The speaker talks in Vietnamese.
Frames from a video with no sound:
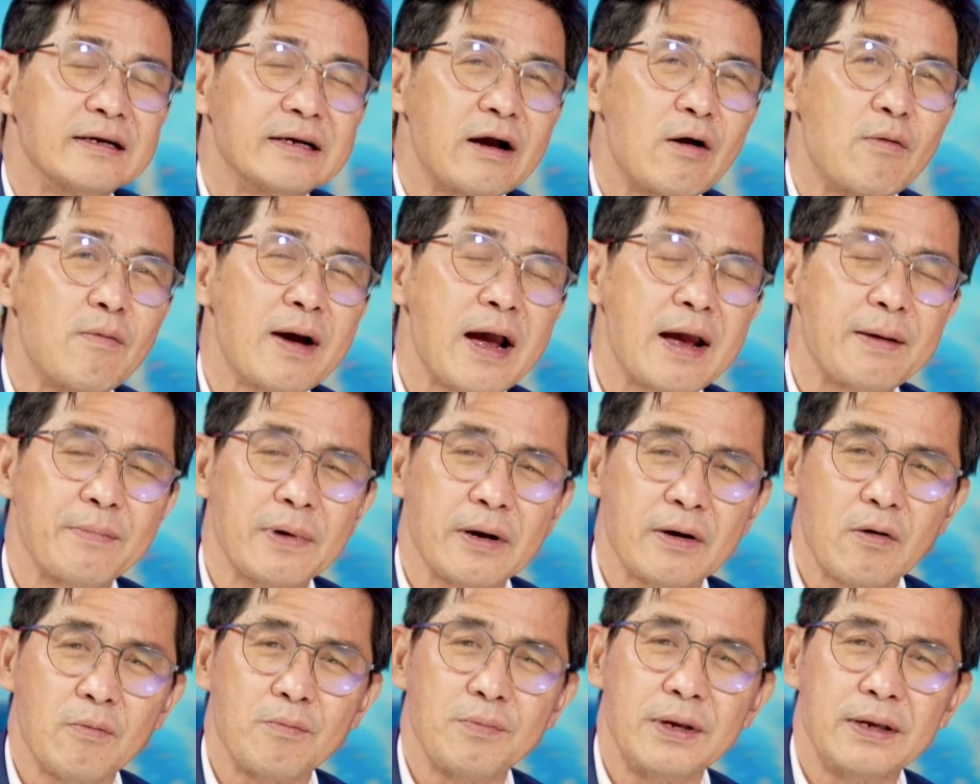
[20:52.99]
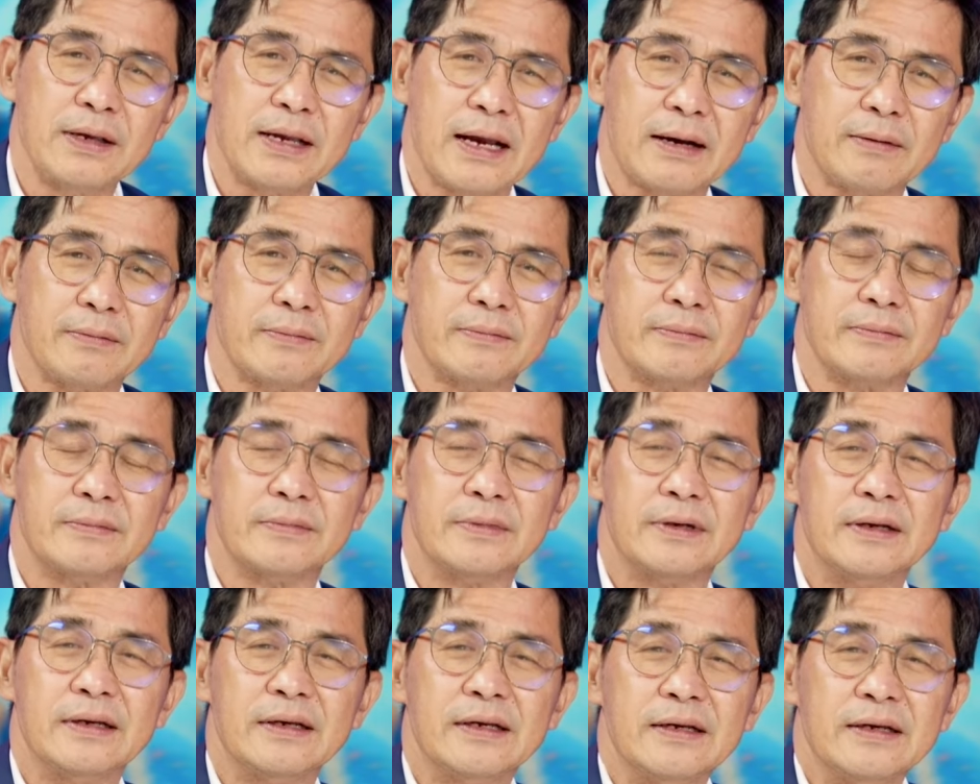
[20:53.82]
không ai mà không biết nhạc
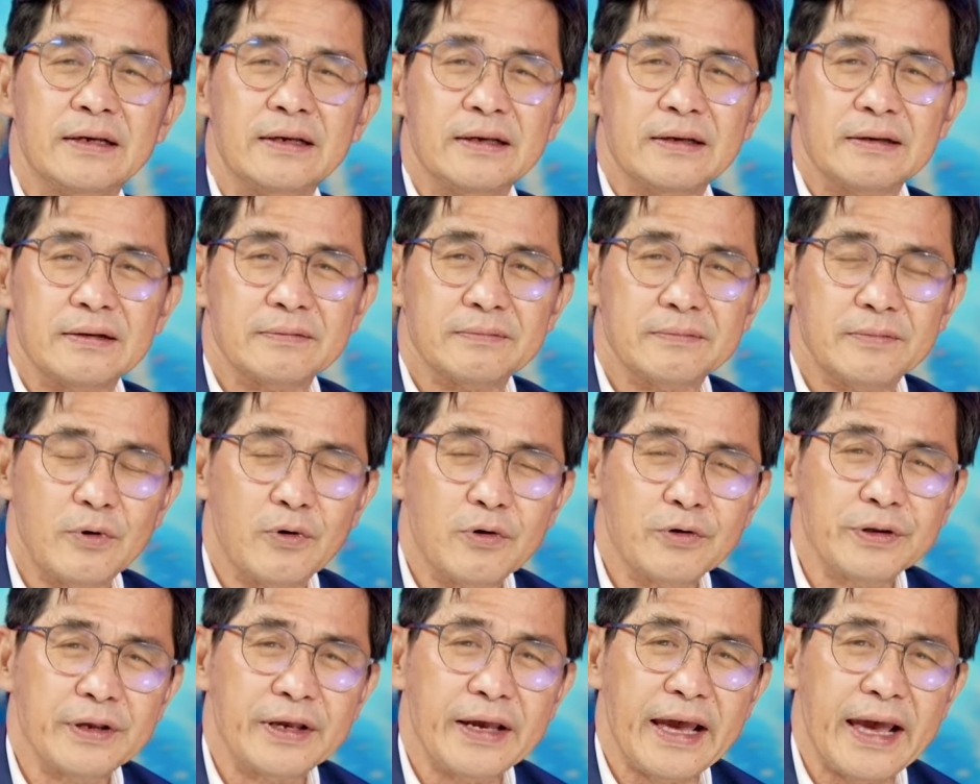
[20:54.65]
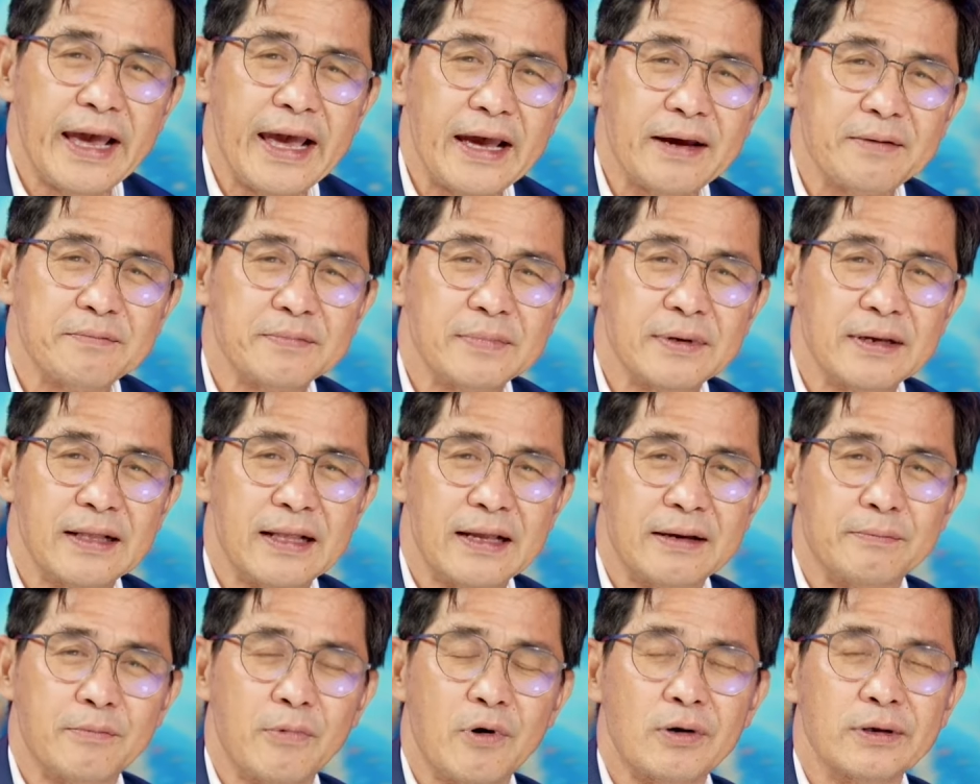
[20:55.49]
Bonnie hay
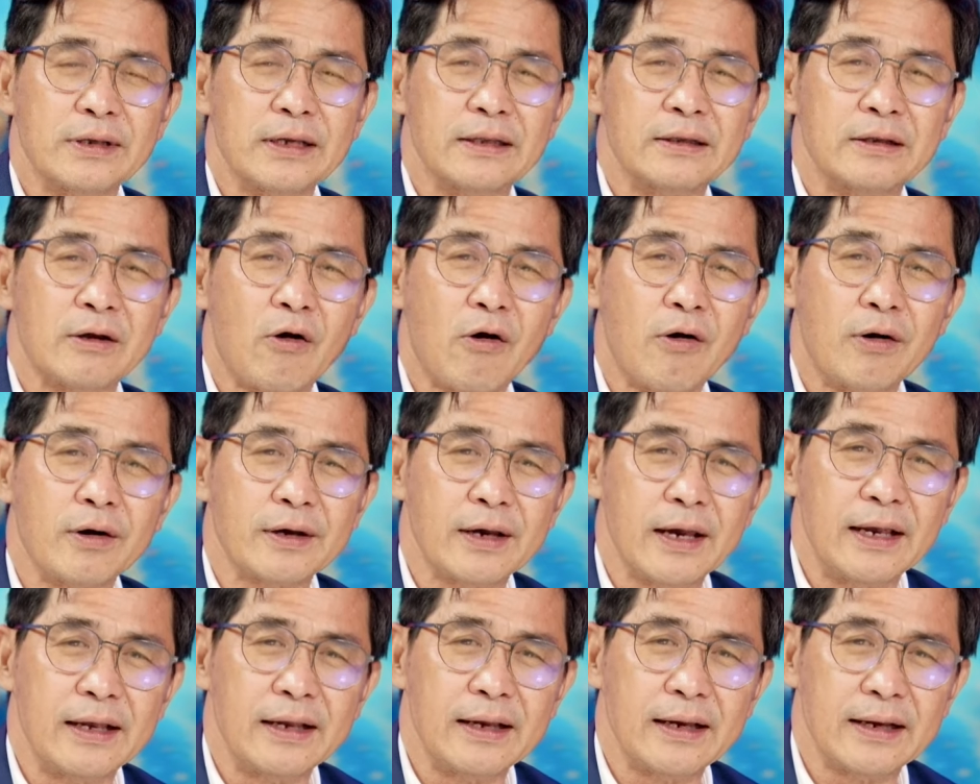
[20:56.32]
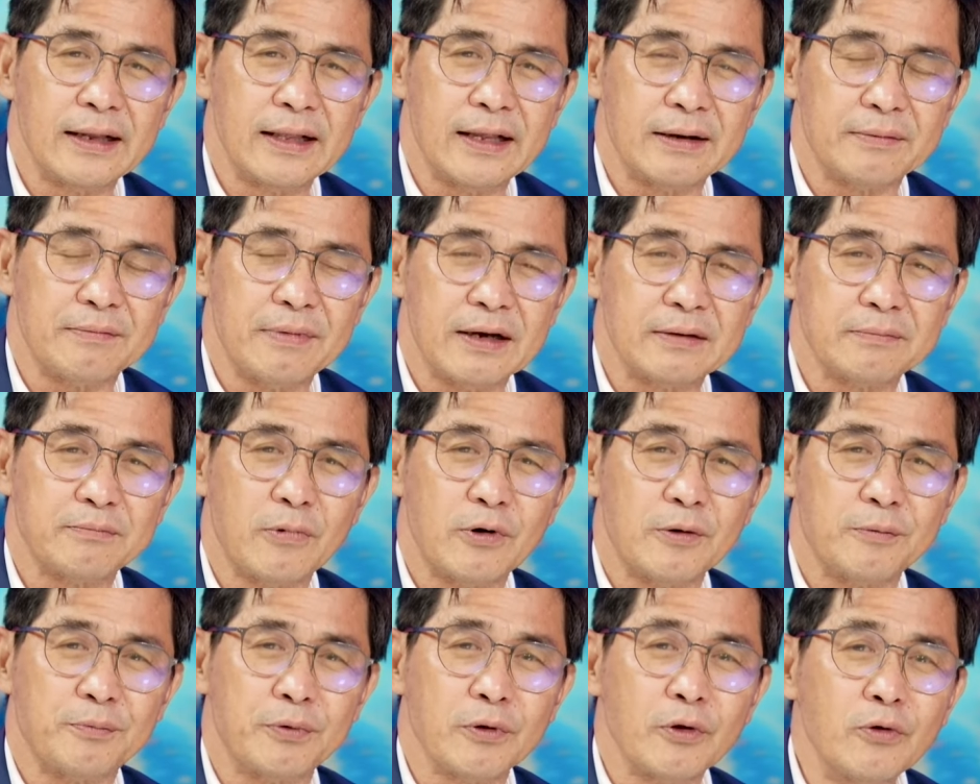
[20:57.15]
là Modern Talking hay là Bad
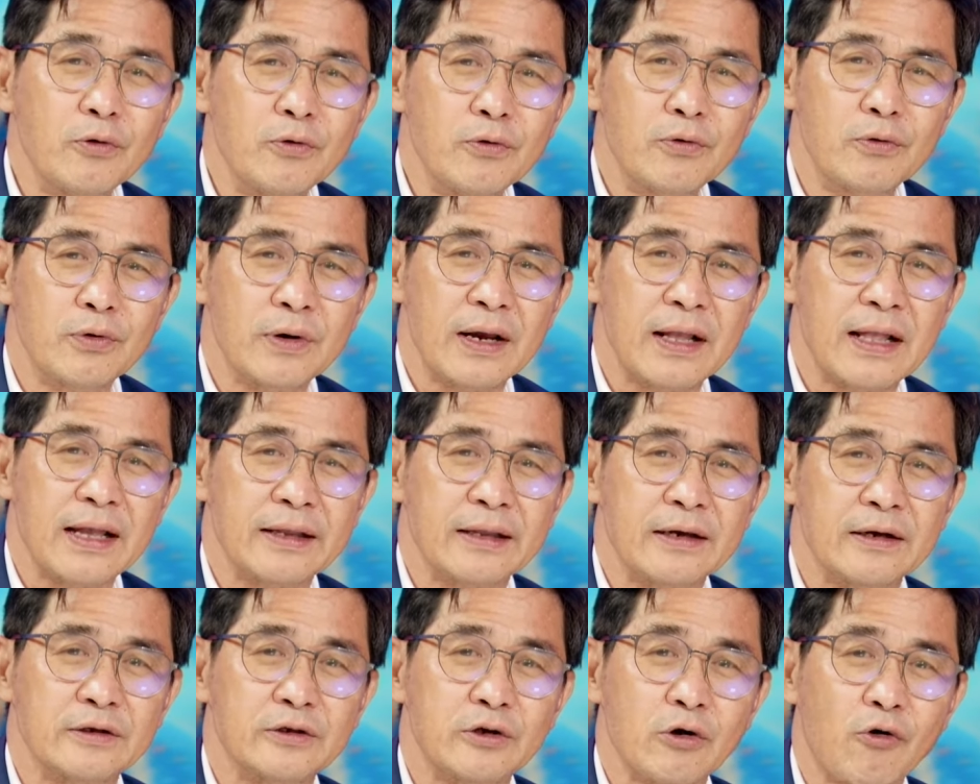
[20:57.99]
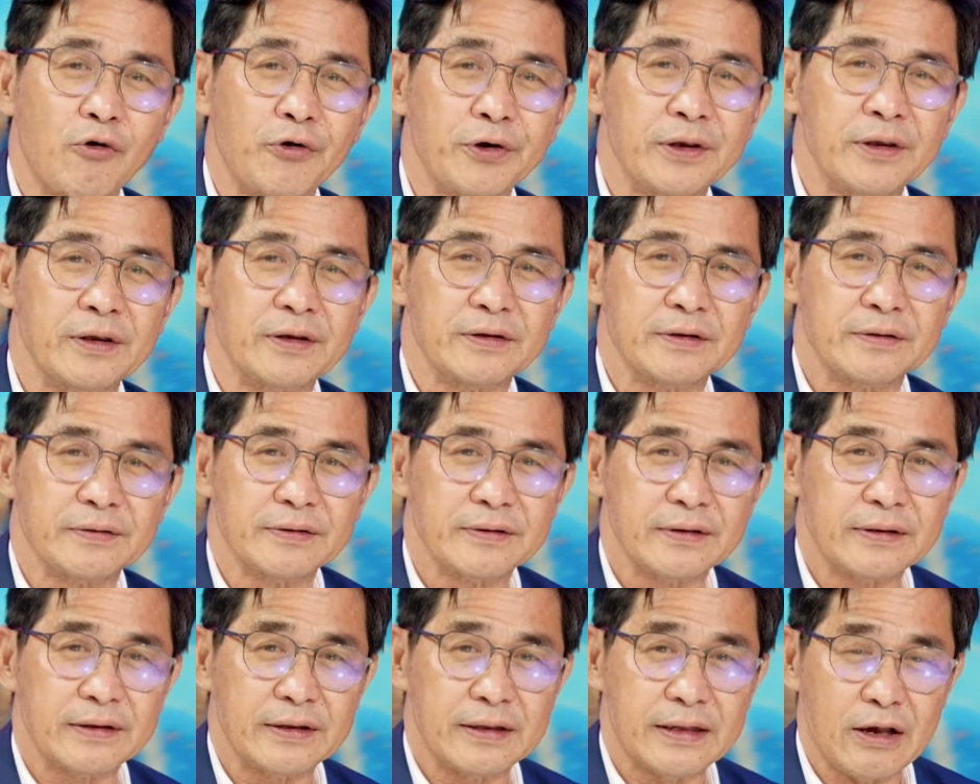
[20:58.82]
Boy Blue hay là The Joy
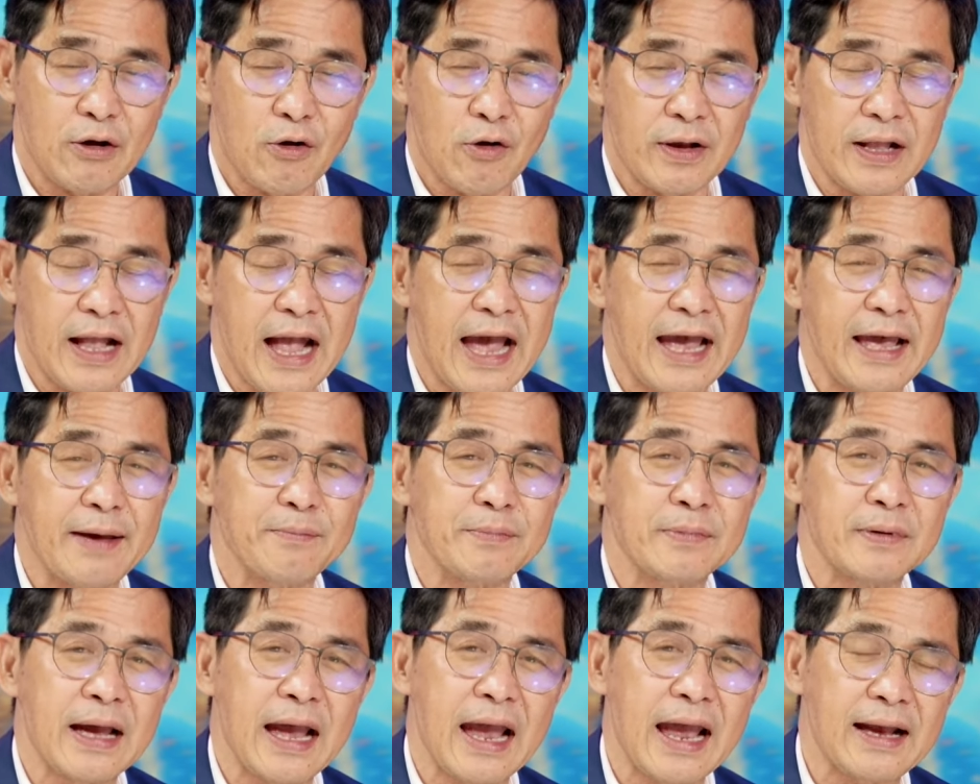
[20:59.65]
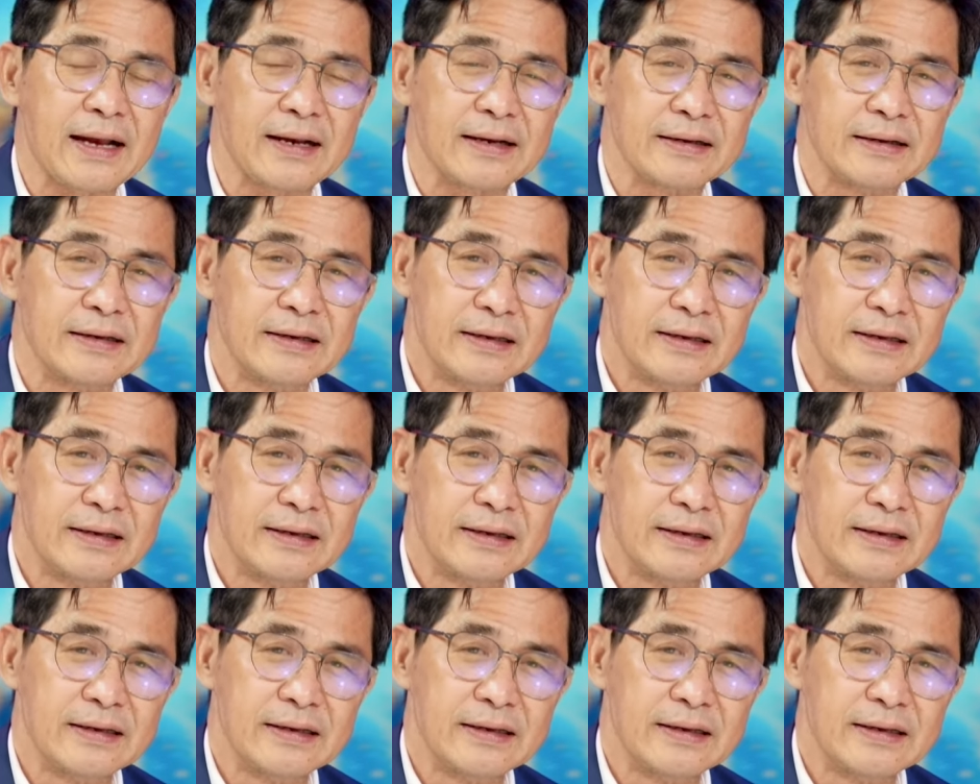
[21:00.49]
hồi nãy em hát